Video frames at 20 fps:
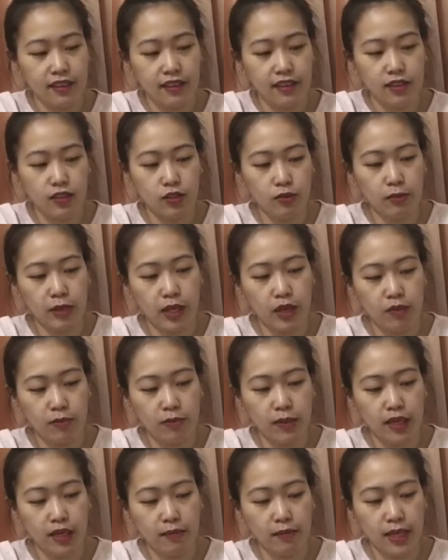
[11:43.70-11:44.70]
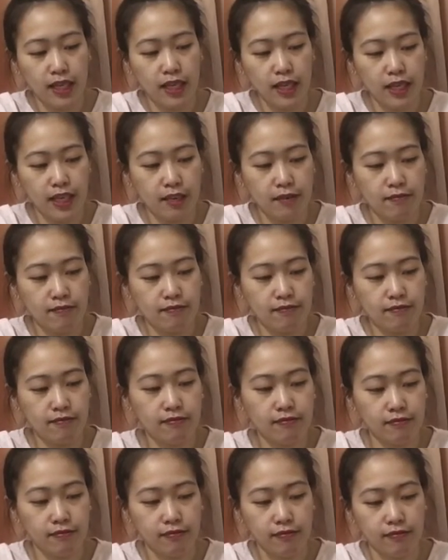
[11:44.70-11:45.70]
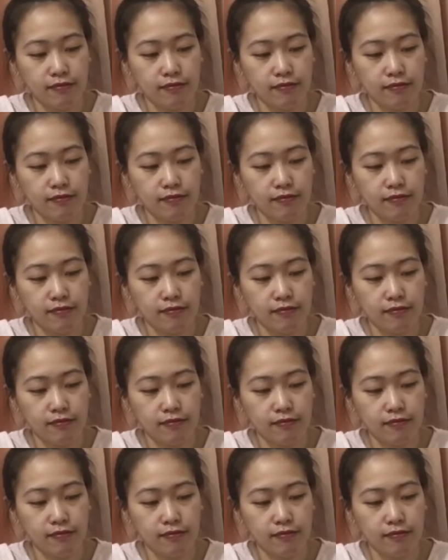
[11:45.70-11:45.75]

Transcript: So, meron ma mahirap. Mm.